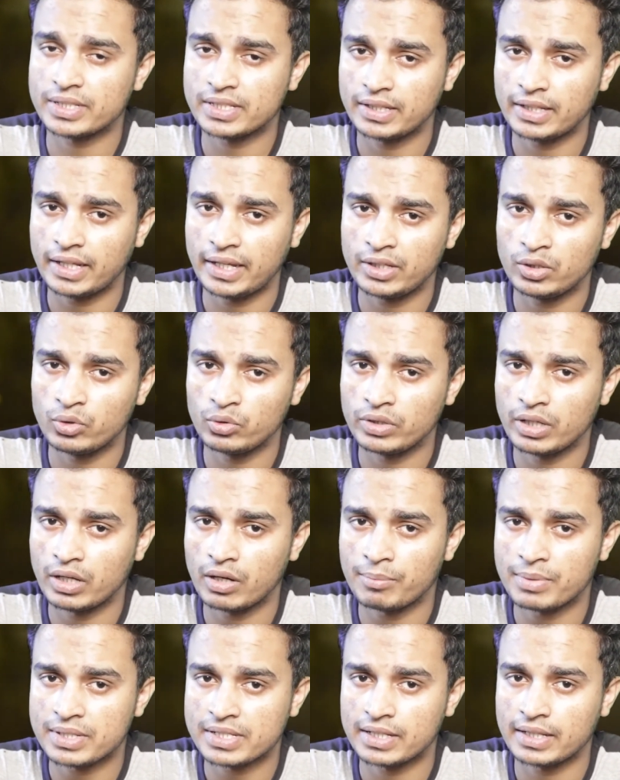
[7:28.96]
पसंद आई होगी
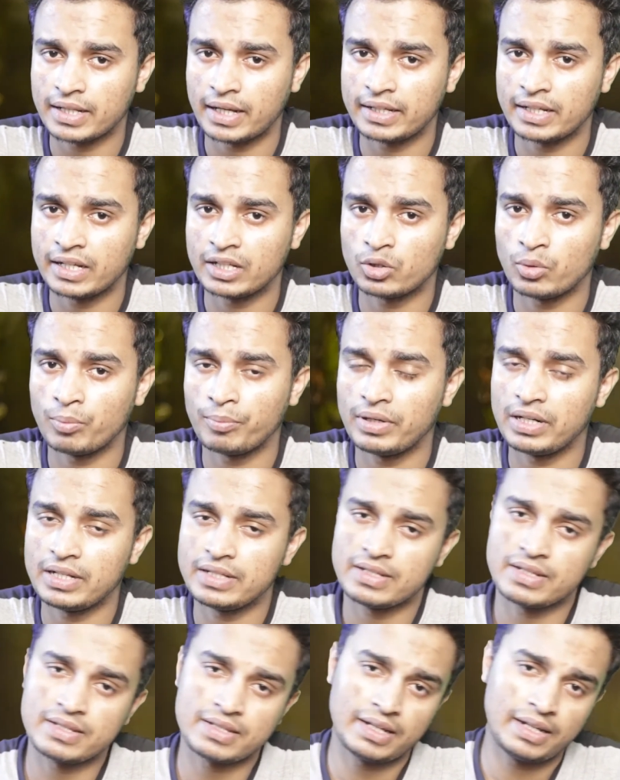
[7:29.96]
अगर पसंद आई है तो
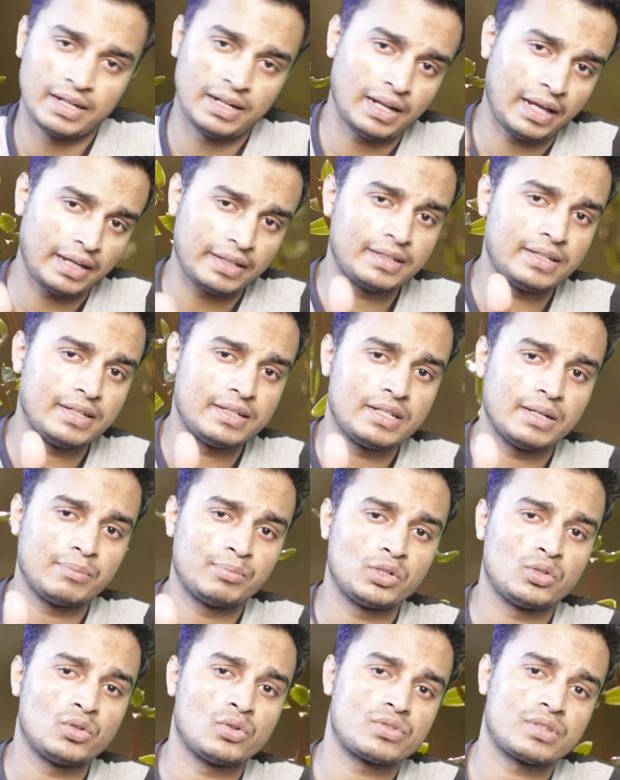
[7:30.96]
प्लीज़ इसे लाइक कीजिए
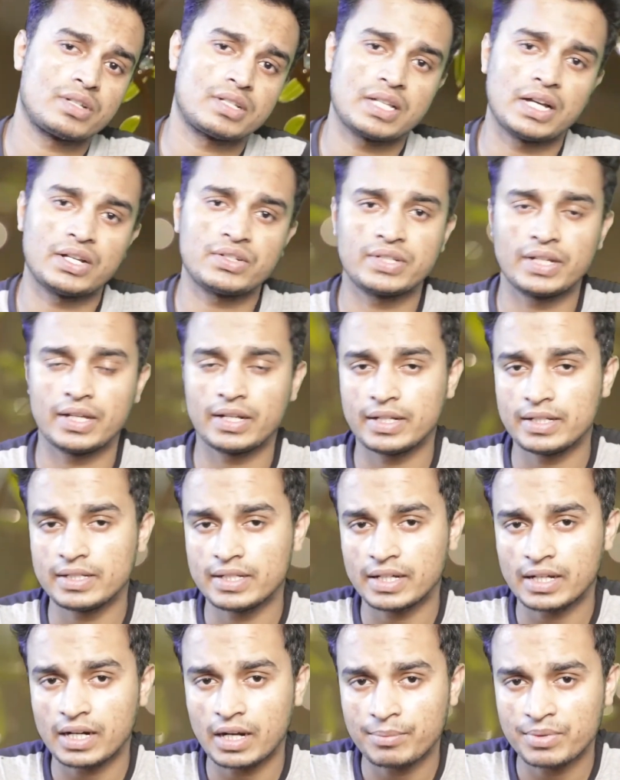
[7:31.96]
अपने दोस्तों के साथ शेयर
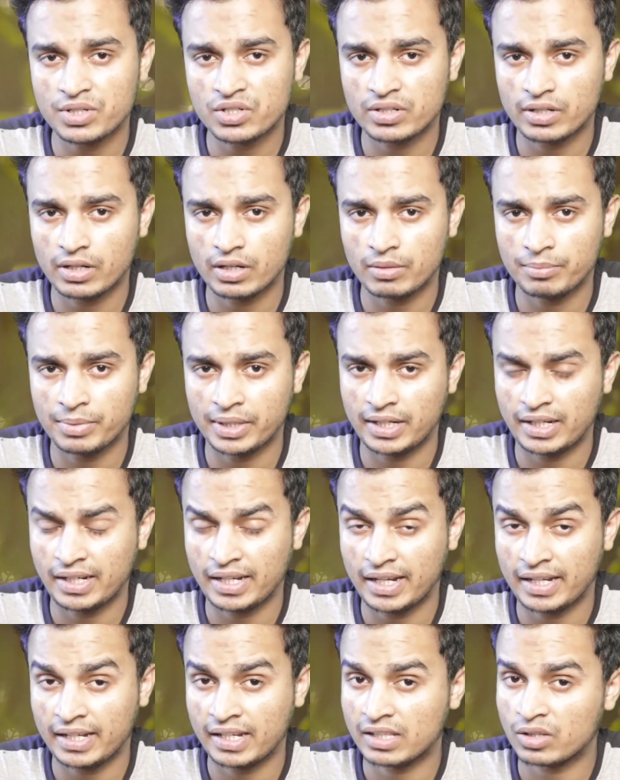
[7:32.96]
कीजिए अगर आप इस चैनल पर नहीं
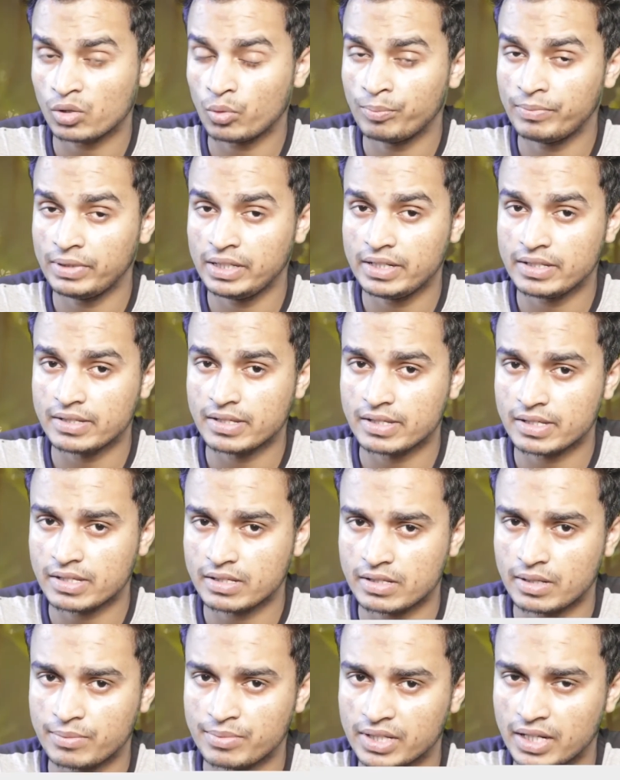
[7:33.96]
आए हैं तो प्लीज़
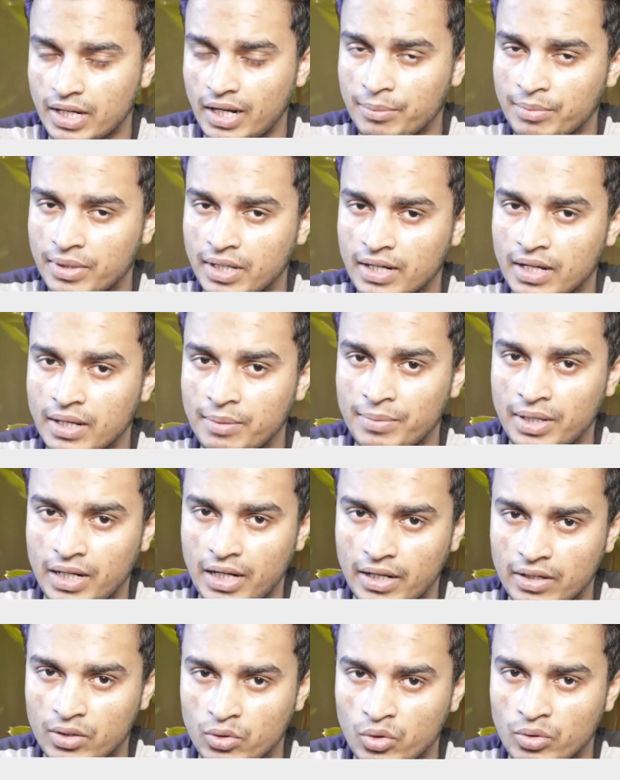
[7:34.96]
इसे सब्सक्राइब करके
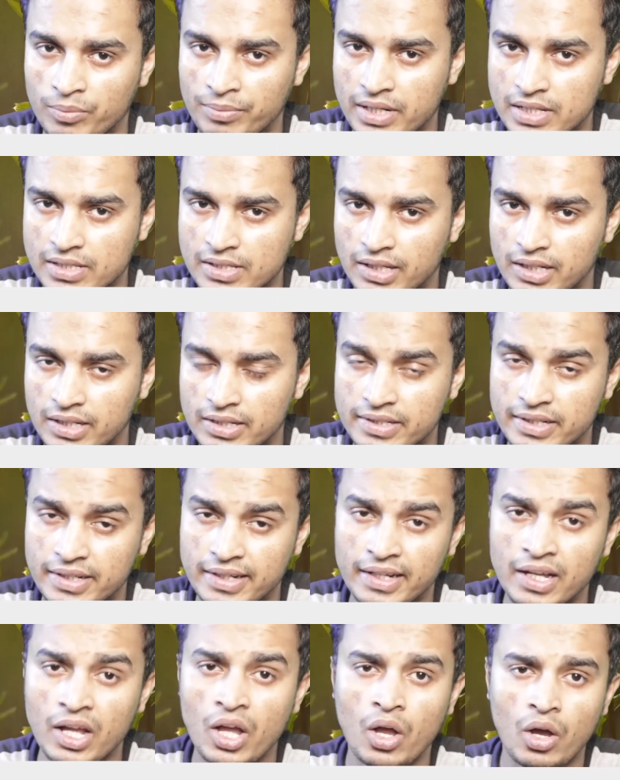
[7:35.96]
बेल आइकन को प्रेस कर
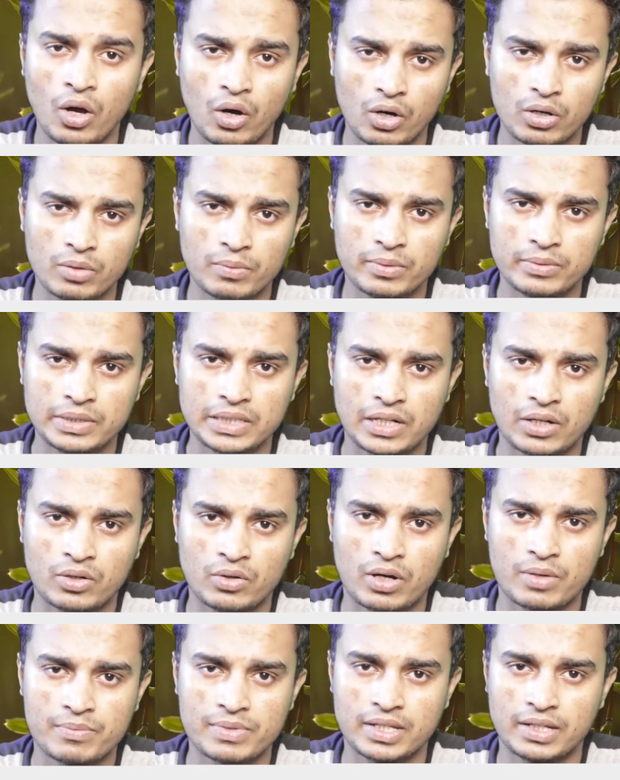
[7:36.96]
लीजिए और मैं मिलता
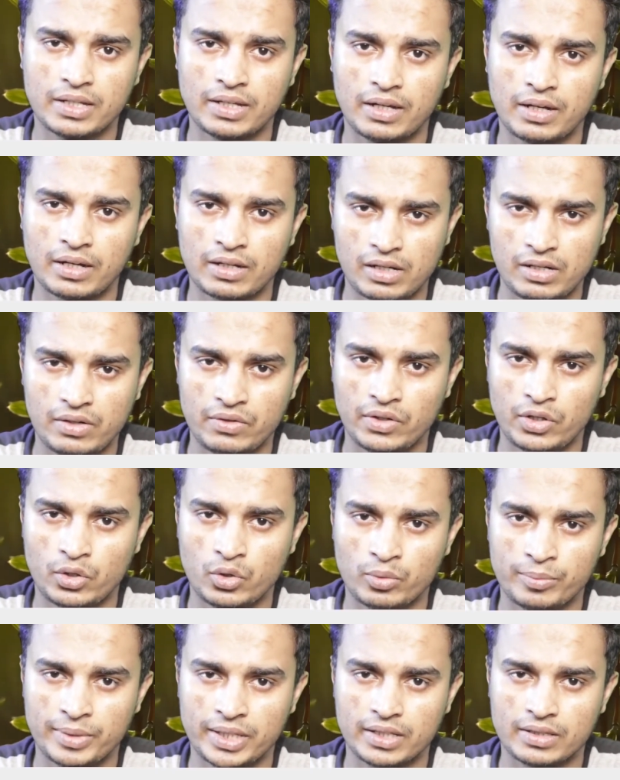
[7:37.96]
हूँ आपसे अगली
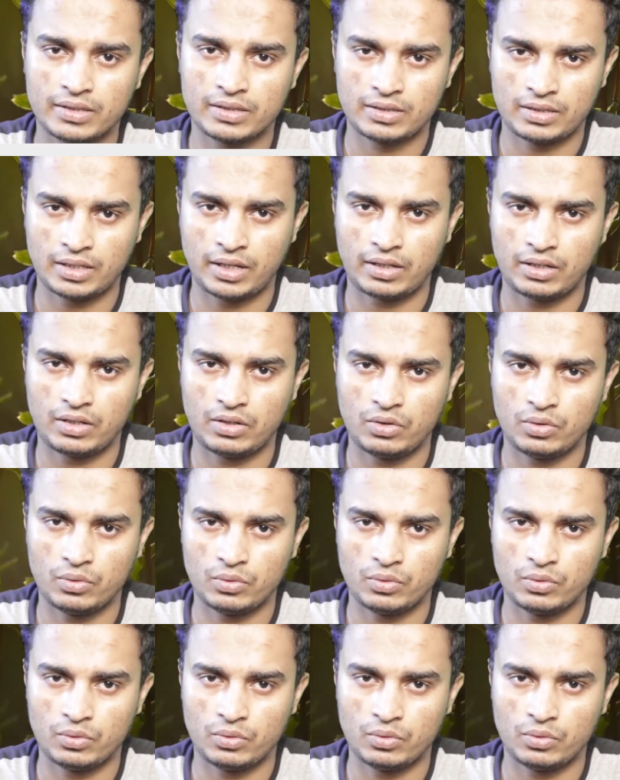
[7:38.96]
वीडियो में थैंक